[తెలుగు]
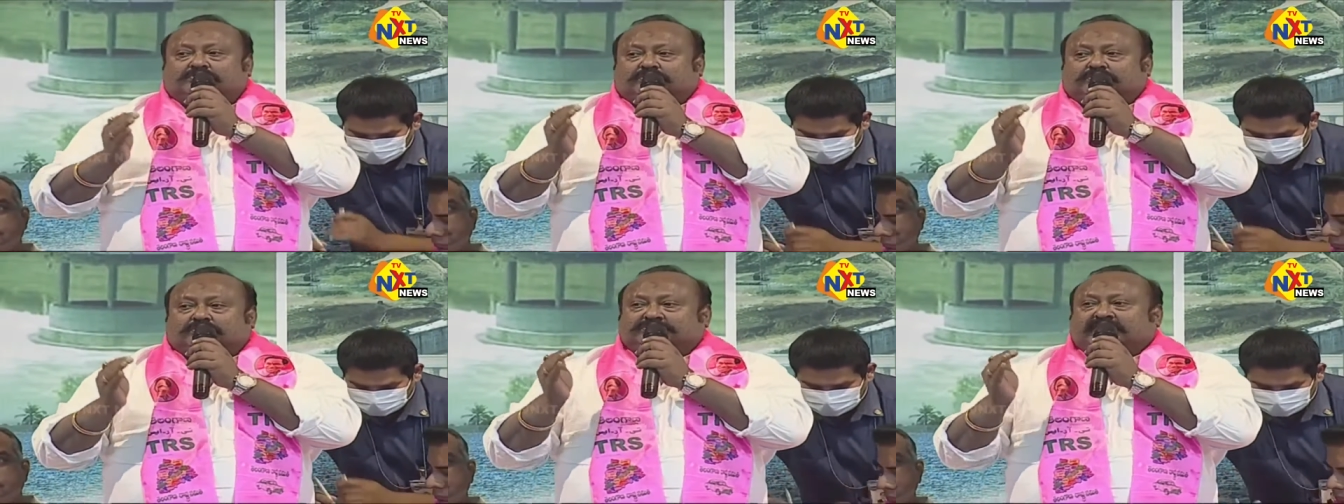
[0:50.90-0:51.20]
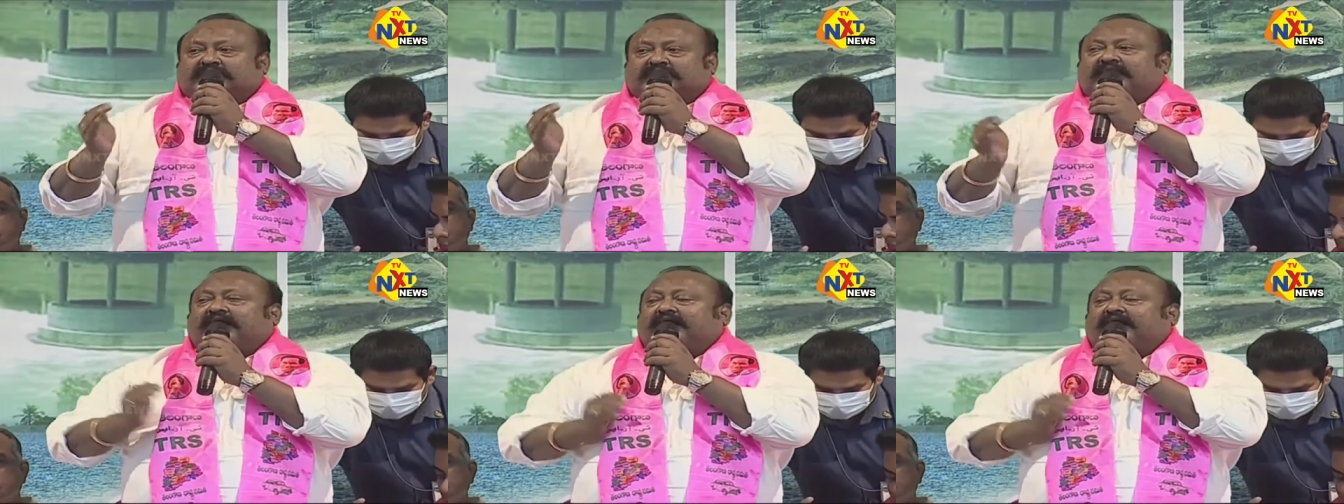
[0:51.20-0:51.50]

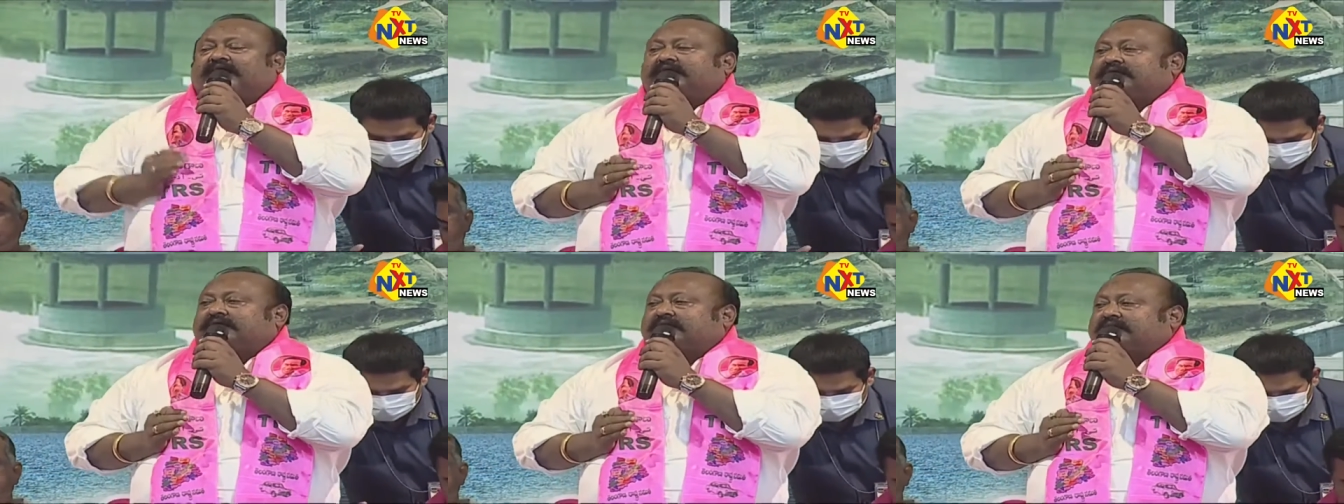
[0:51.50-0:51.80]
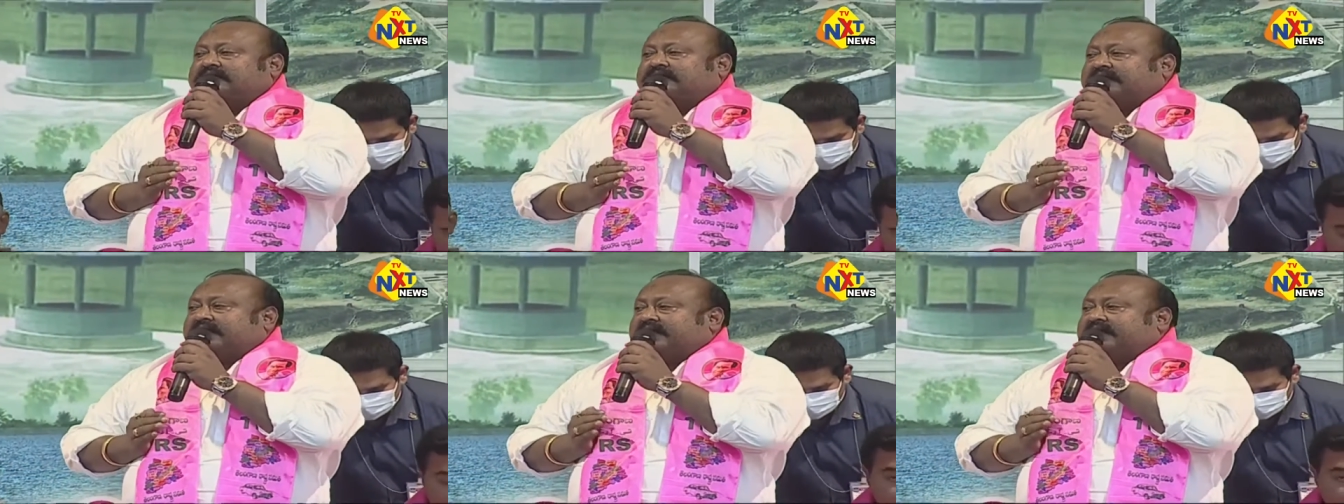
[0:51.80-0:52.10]
కొత్తగా
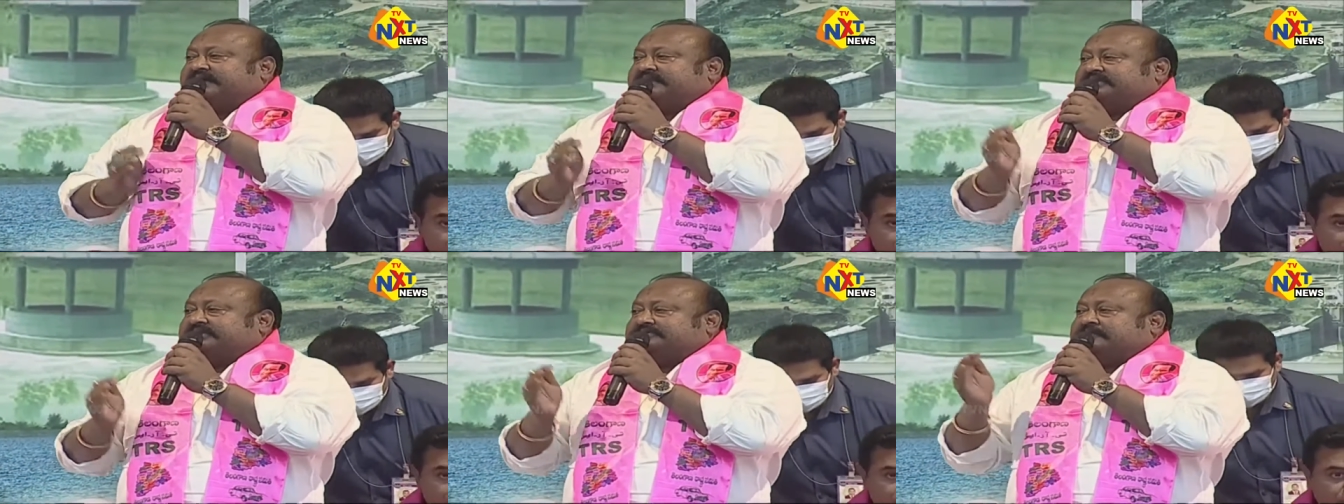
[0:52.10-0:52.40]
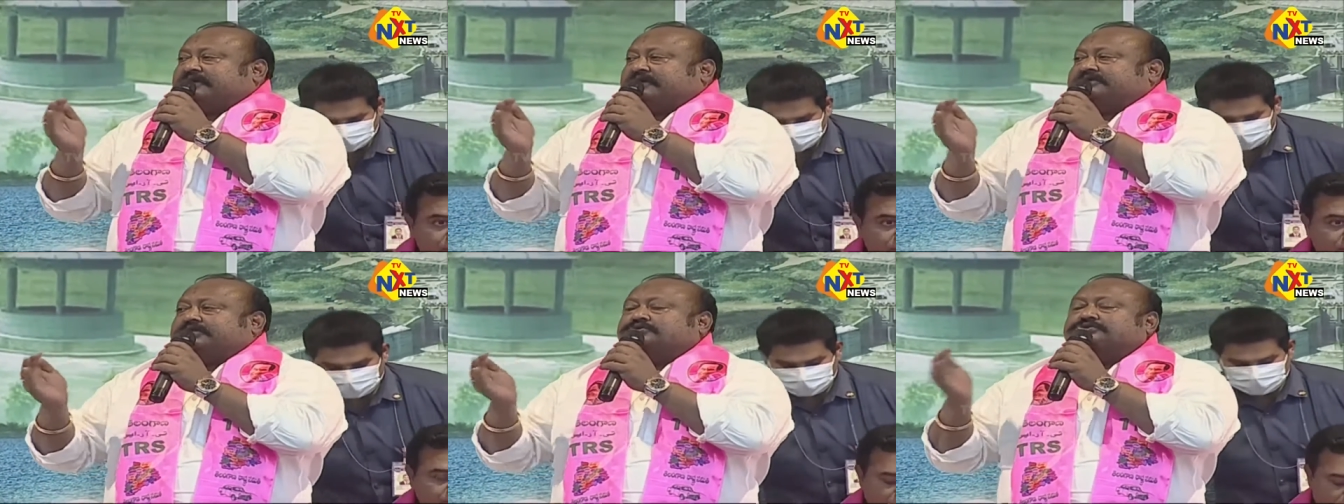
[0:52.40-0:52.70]
కాంగ్రెస్
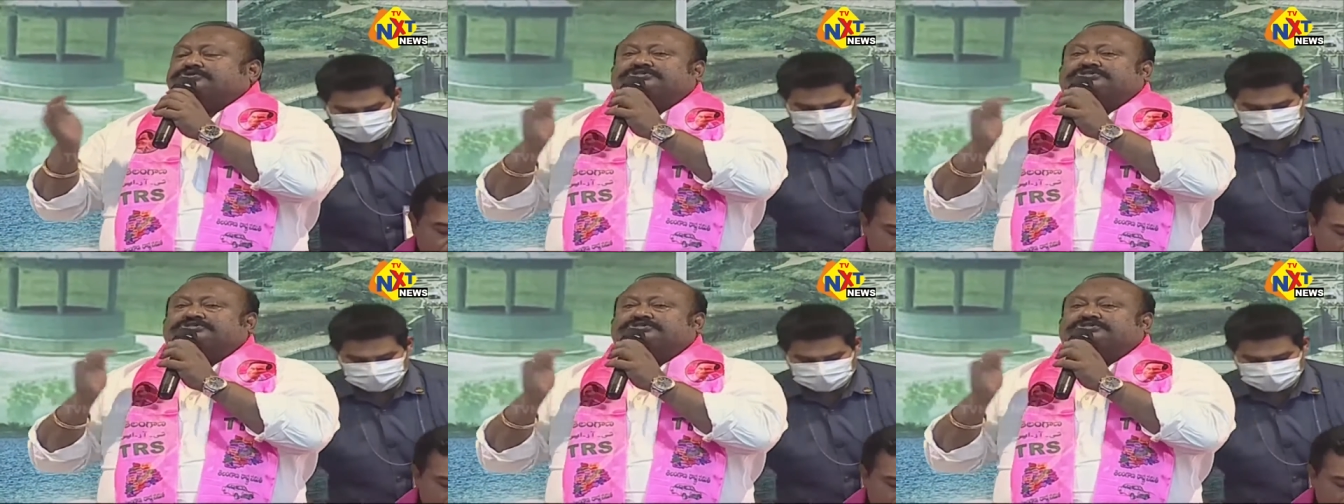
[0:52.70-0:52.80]
పార్టీ